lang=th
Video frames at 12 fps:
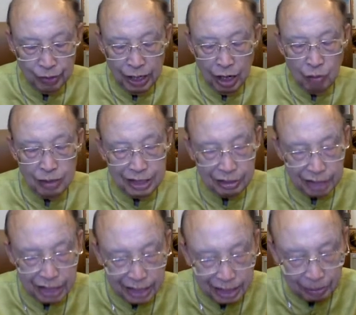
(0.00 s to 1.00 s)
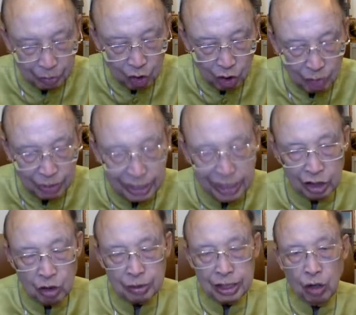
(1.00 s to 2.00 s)
เขามีชีวิตเสื่อมต่อกับฤทธิ์เดชขอ
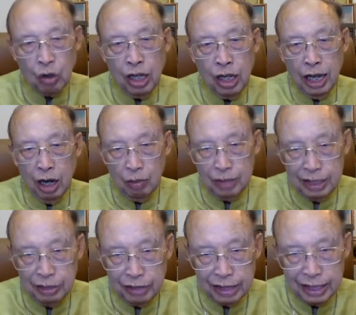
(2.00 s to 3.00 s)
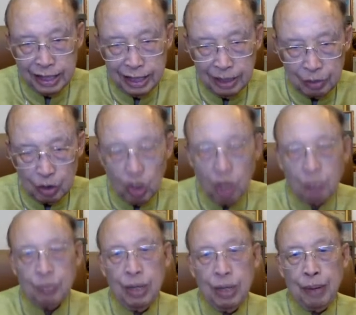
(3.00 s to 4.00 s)
งพระเจ้าเขามีชีวิตที่เสื่อมต่อกับ
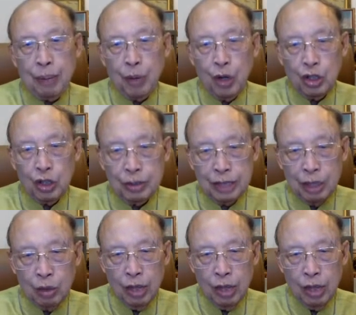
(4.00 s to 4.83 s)
พระพรของพระเจ้า